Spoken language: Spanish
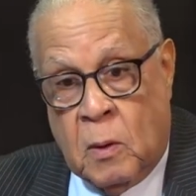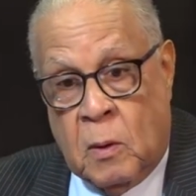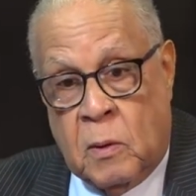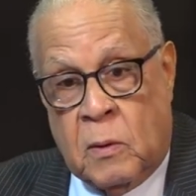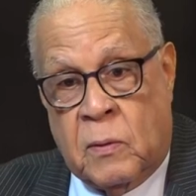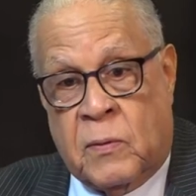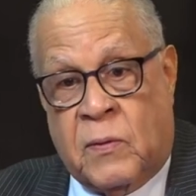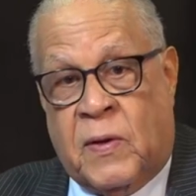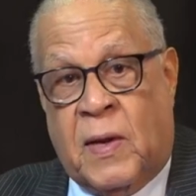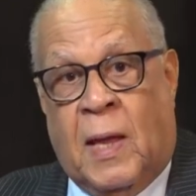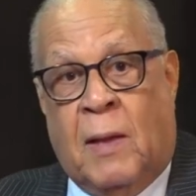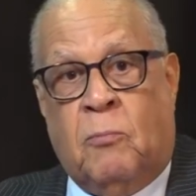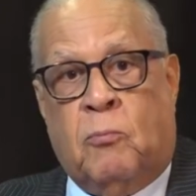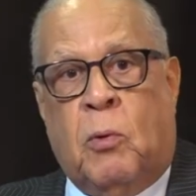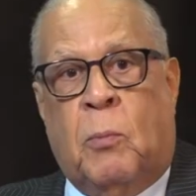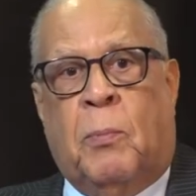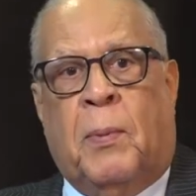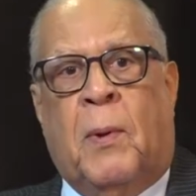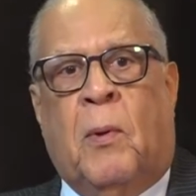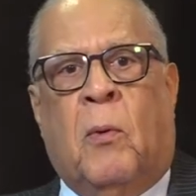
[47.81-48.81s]
ciento y
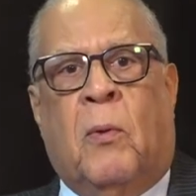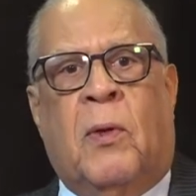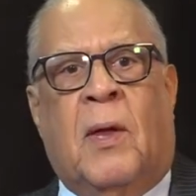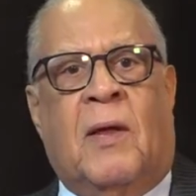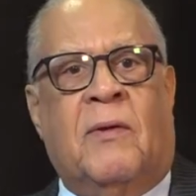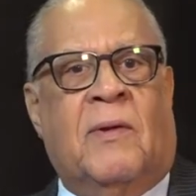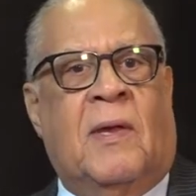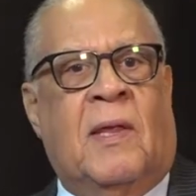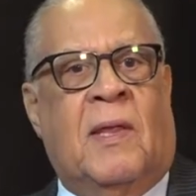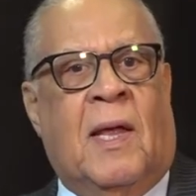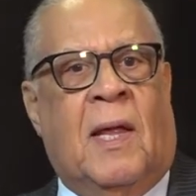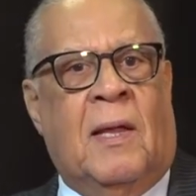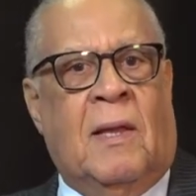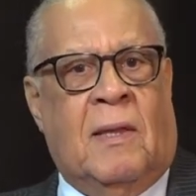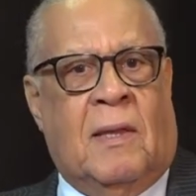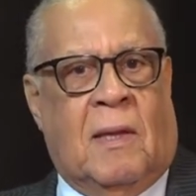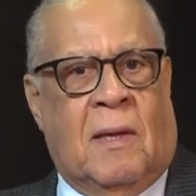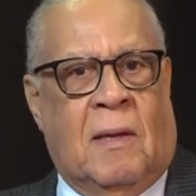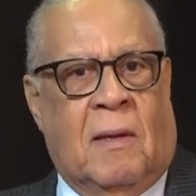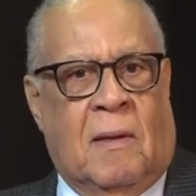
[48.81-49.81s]
pico de
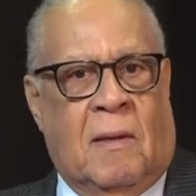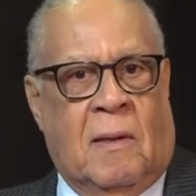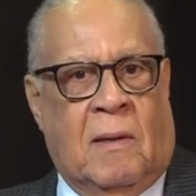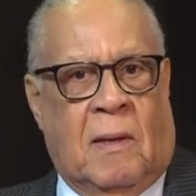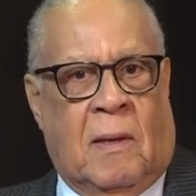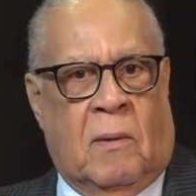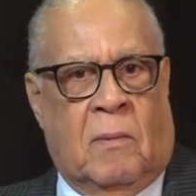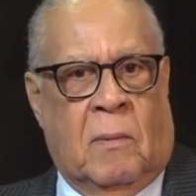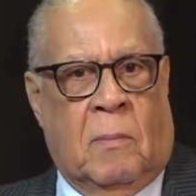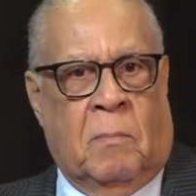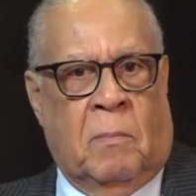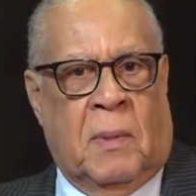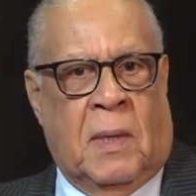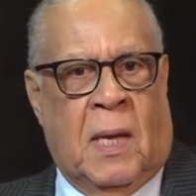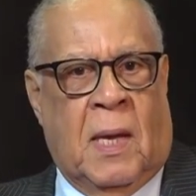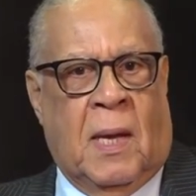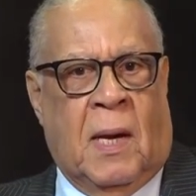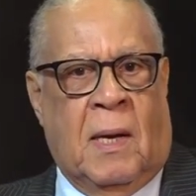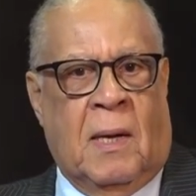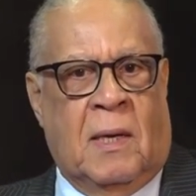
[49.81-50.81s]
accidentes,
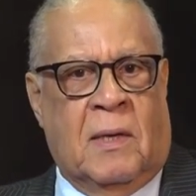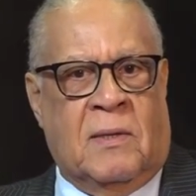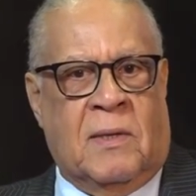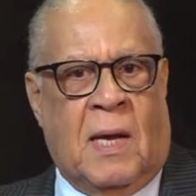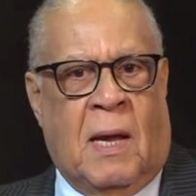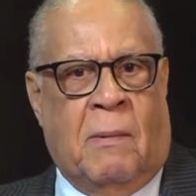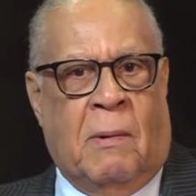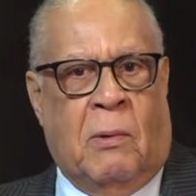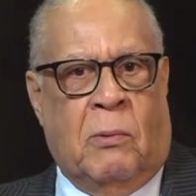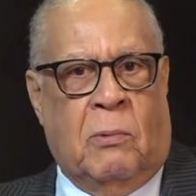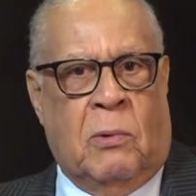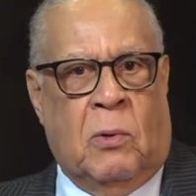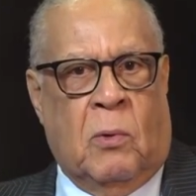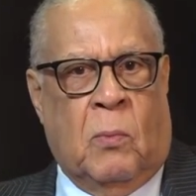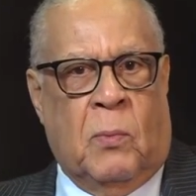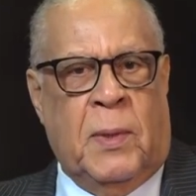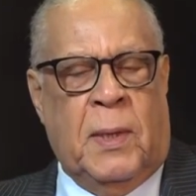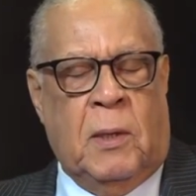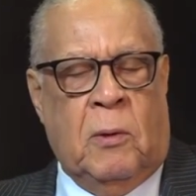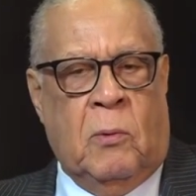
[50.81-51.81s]
viernes, sábado y
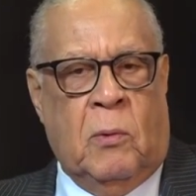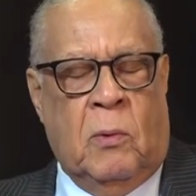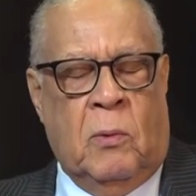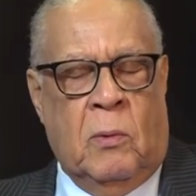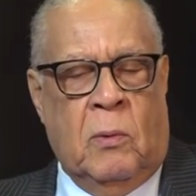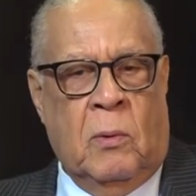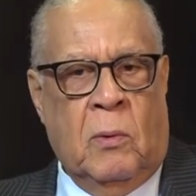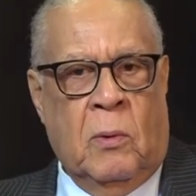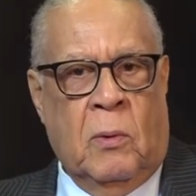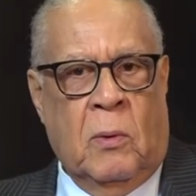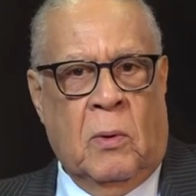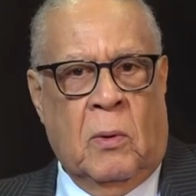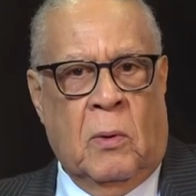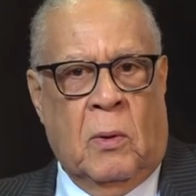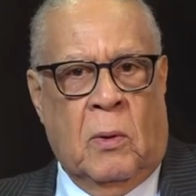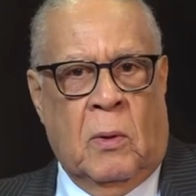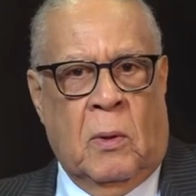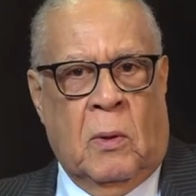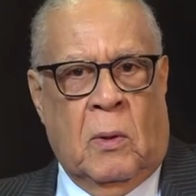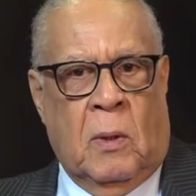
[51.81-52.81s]
domingo,
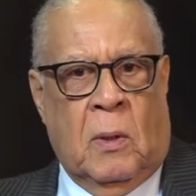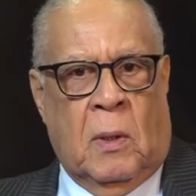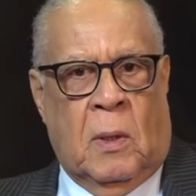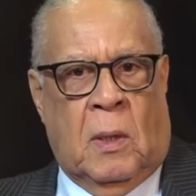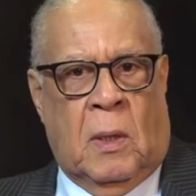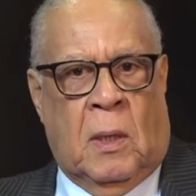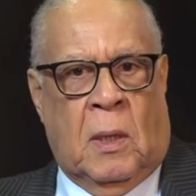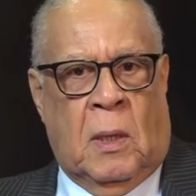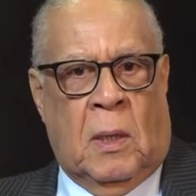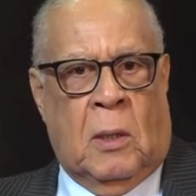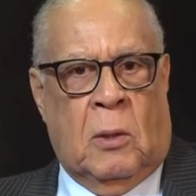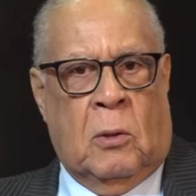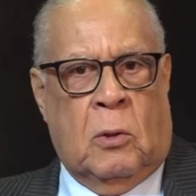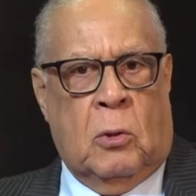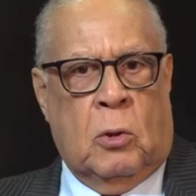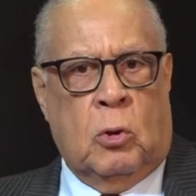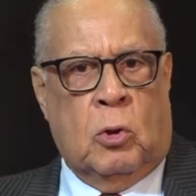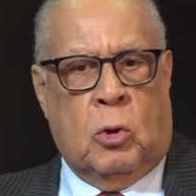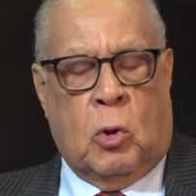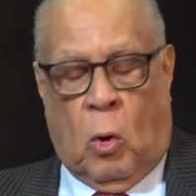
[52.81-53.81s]
y
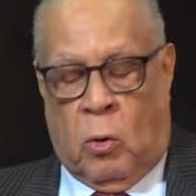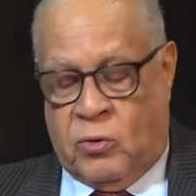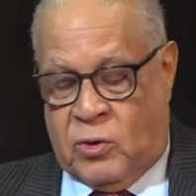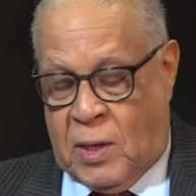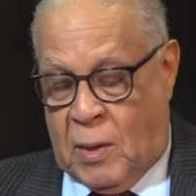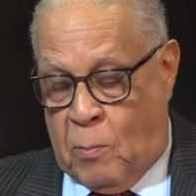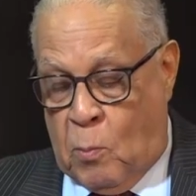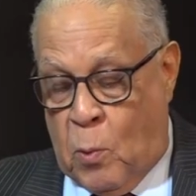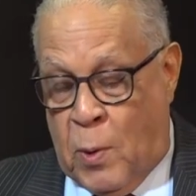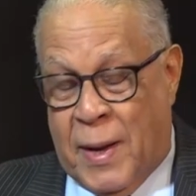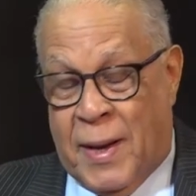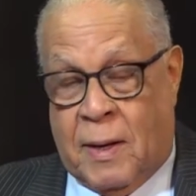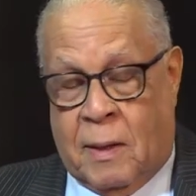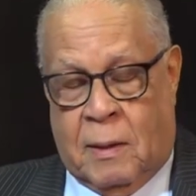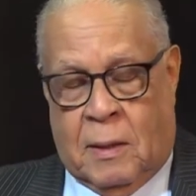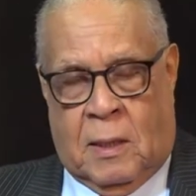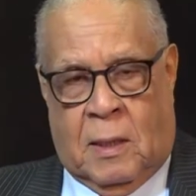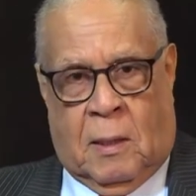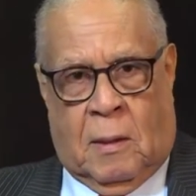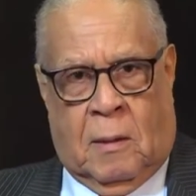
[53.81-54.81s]
12
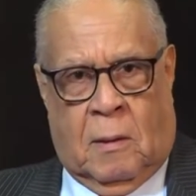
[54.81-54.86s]
muertes